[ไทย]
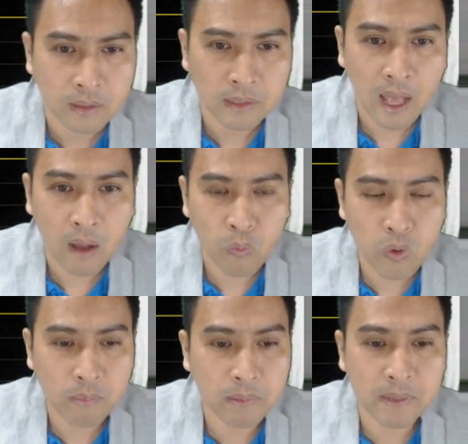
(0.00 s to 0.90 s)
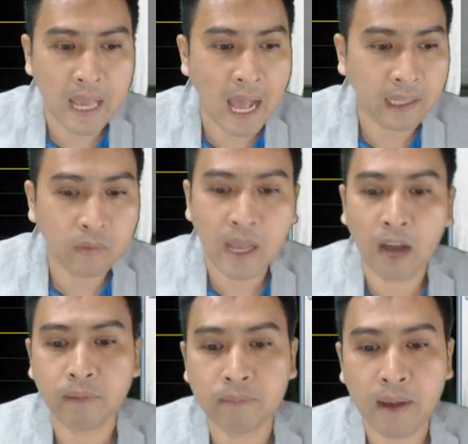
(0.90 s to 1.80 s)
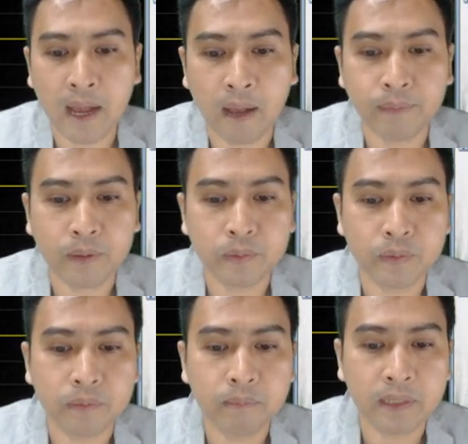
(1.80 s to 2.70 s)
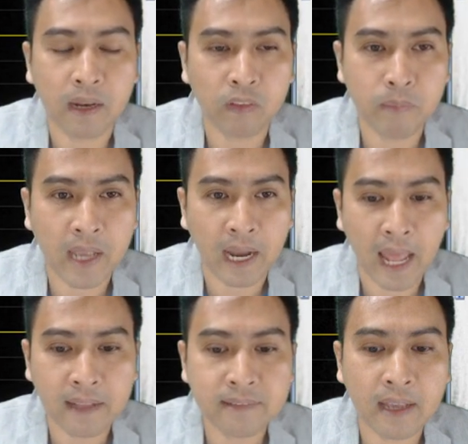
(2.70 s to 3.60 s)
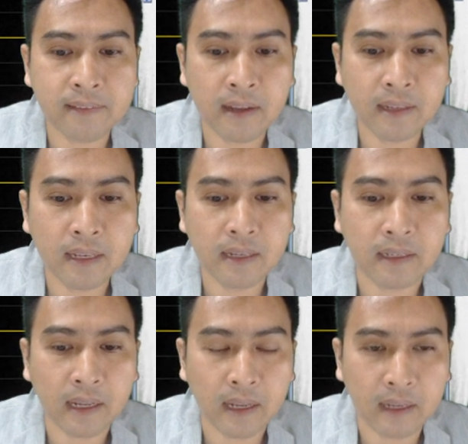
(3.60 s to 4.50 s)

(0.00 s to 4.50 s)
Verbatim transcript: ถ้าหุ้นมันมีหางยาวๆมากๆครับนักลงทุนบางทีเราต้องมีการแอดจัดสักนิดหนึ่งนะ